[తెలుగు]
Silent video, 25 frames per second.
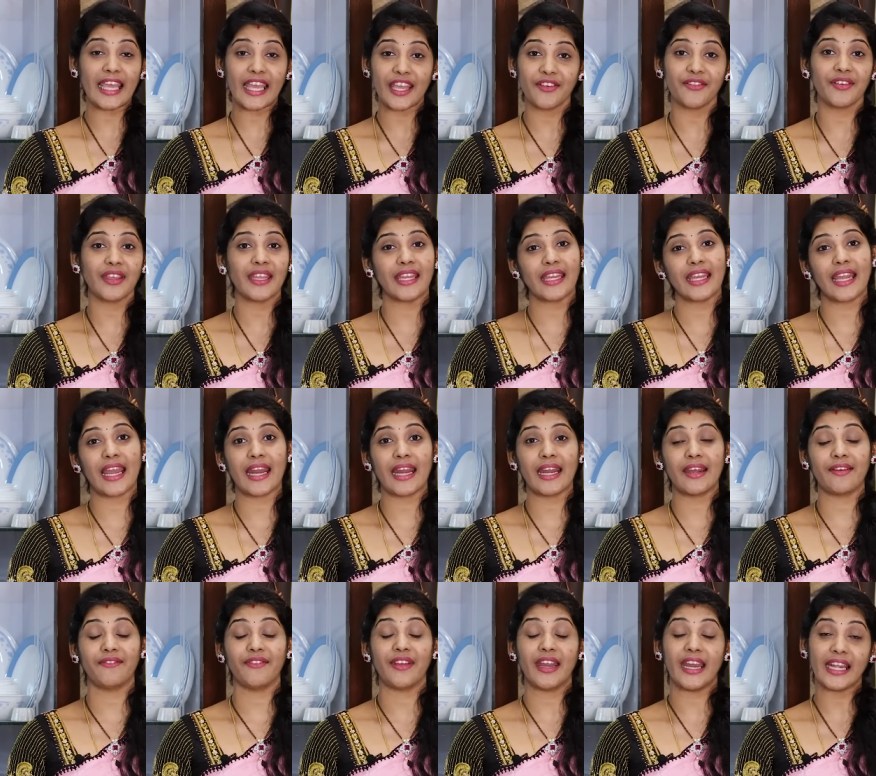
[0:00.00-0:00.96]
ఏవి
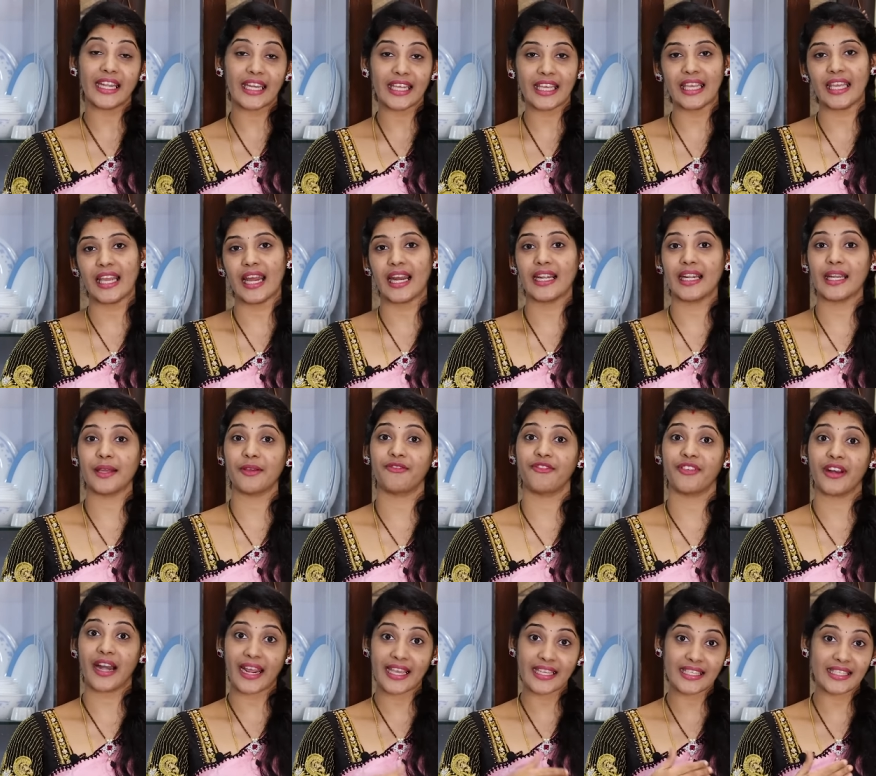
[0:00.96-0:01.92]
వేటికి అంటే
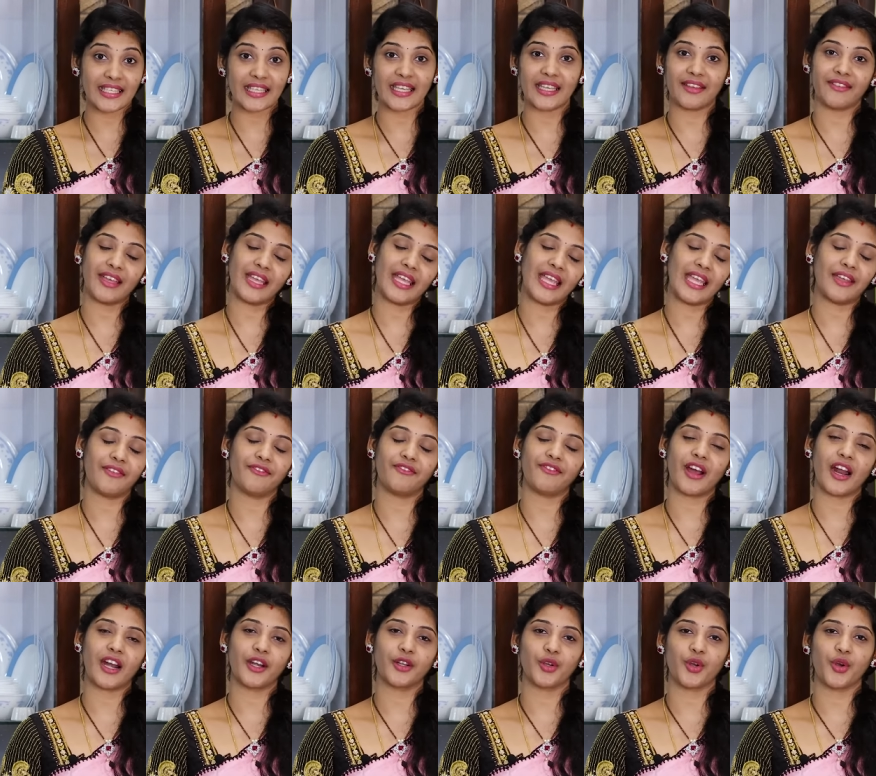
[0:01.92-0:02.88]
ఫ్రైస్కి ఏం
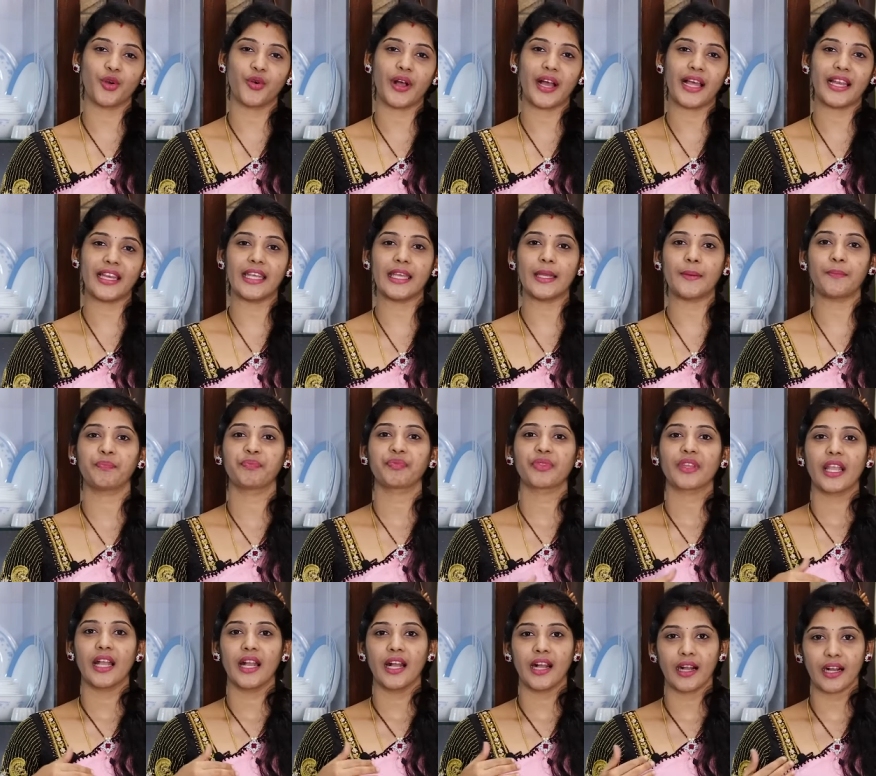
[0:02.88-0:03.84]
వాడుకోవాలి
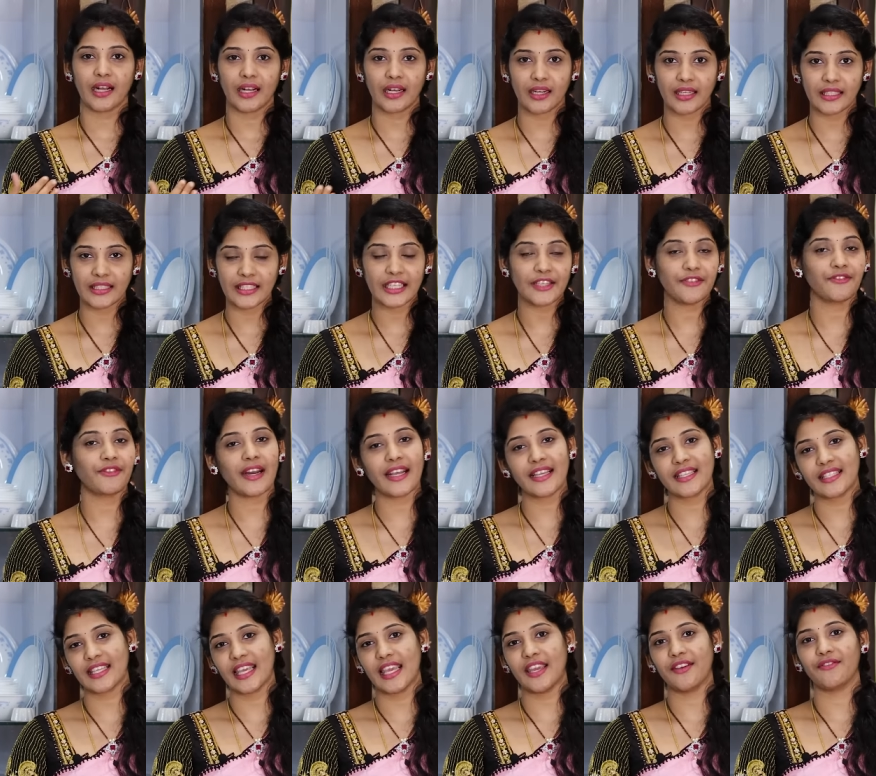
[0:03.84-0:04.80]
డీప్
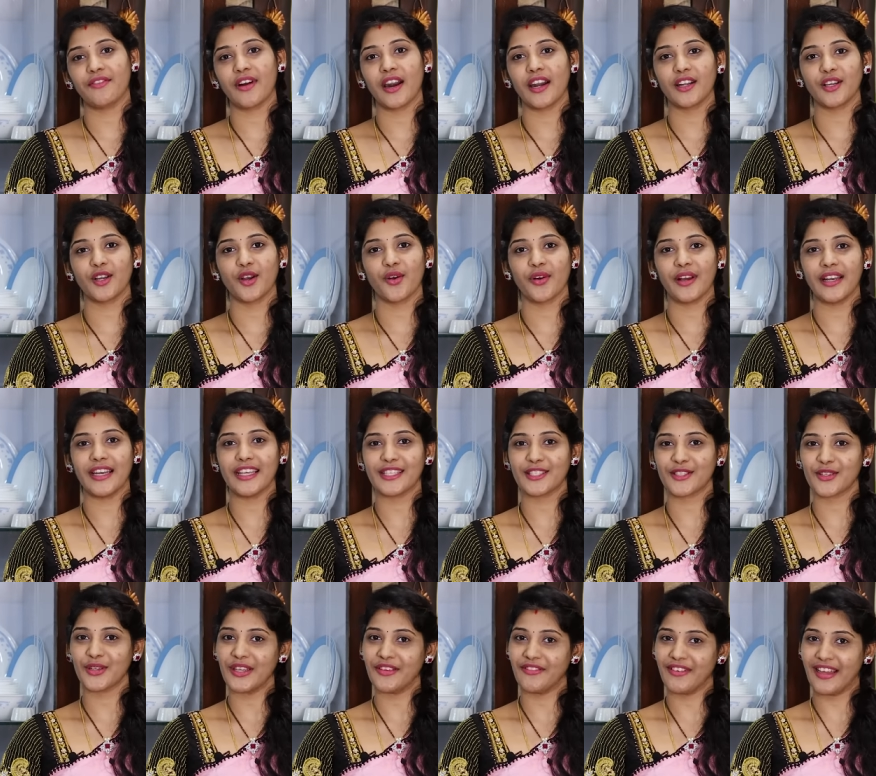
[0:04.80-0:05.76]
ఫ్రైస్కి ఏం వాడుకోవాలి
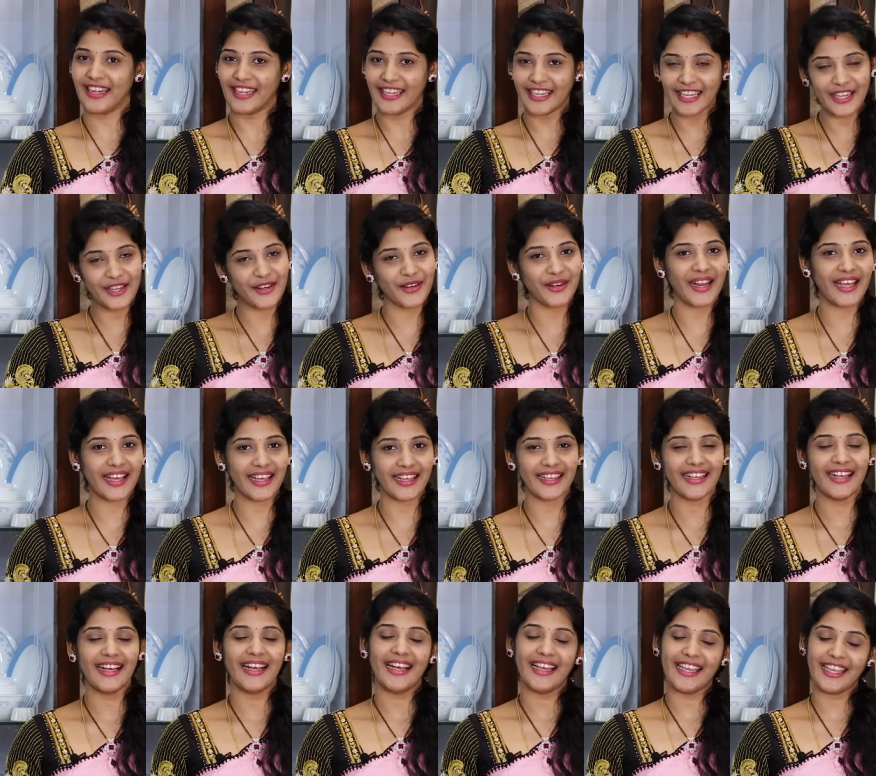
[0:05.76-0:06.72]
సో ఇవన్నీ కూడా
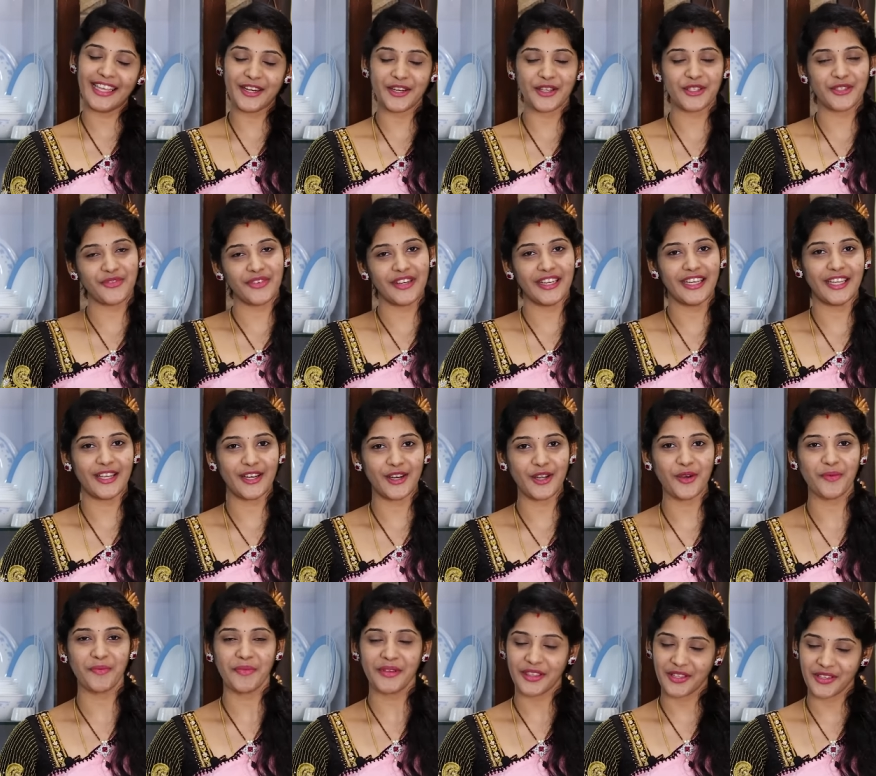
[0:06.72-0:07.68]
ఈరోజు
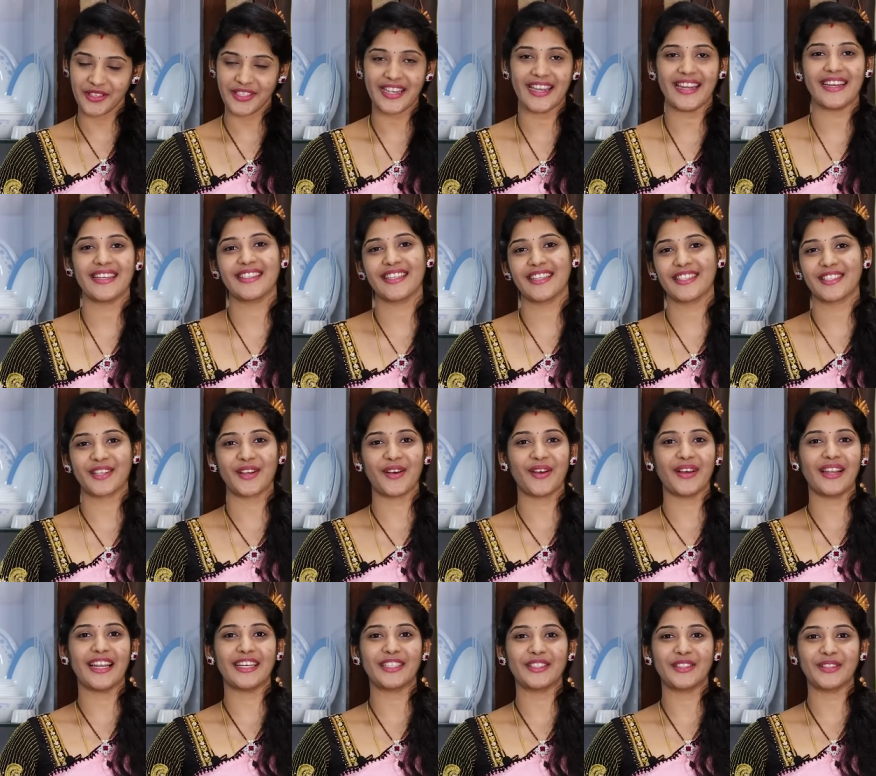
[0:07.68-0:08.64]
వీడియోలో మీతో షేర్
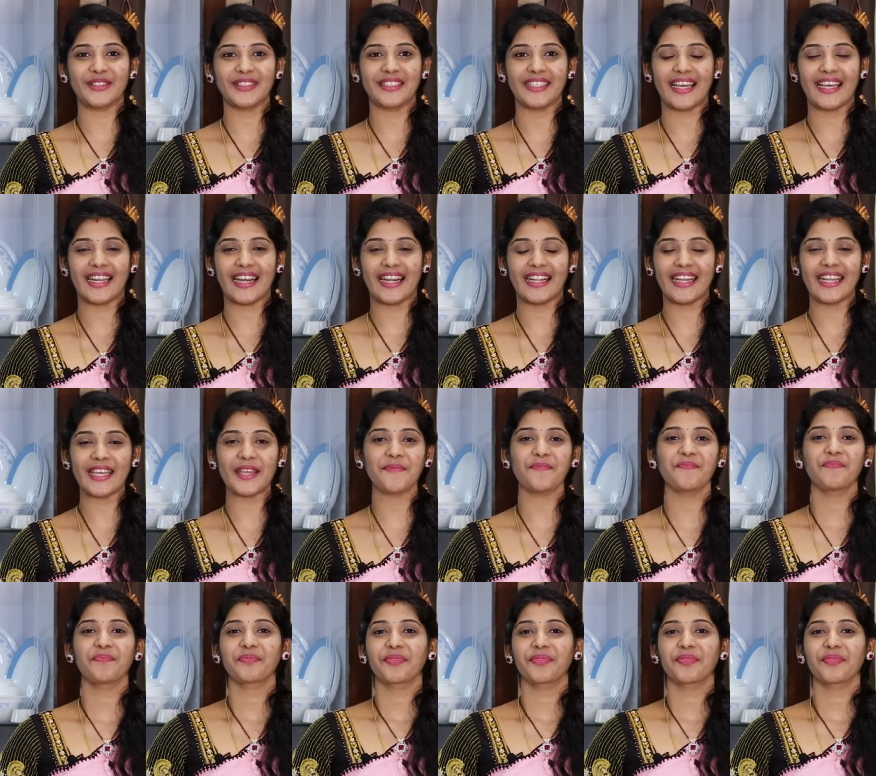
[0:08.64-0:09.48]
చేసుకోవాలనుకుంటున్నానండి